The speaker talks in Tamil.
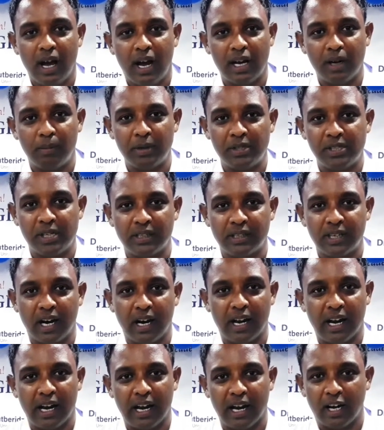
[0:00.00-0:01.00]

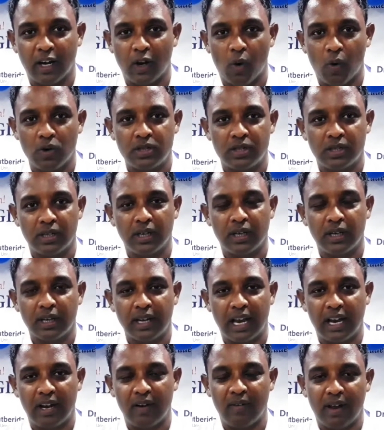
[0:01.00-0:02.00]
அட்மிஷன்ஸ்க்கான எல்லா டவுட்ஸு
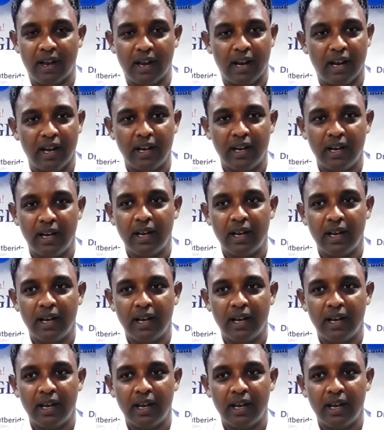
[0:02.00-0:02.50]
கேள்விகள்